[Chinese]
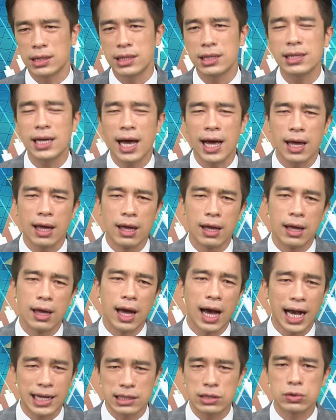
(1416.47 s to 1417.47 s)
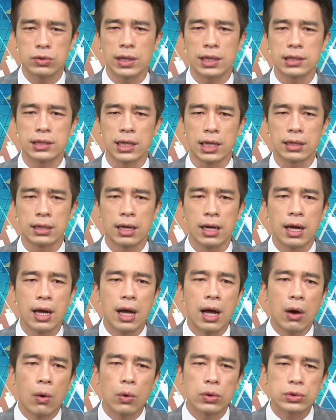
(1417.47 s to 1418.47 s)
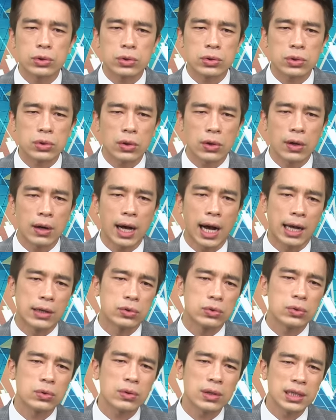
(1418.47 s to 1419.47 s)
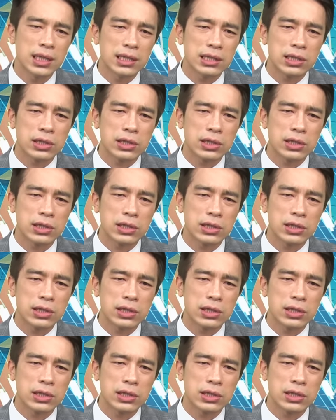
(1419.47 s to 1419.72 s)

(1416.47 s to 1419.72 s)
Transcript: 现在还是赚钱。我说啊，如果你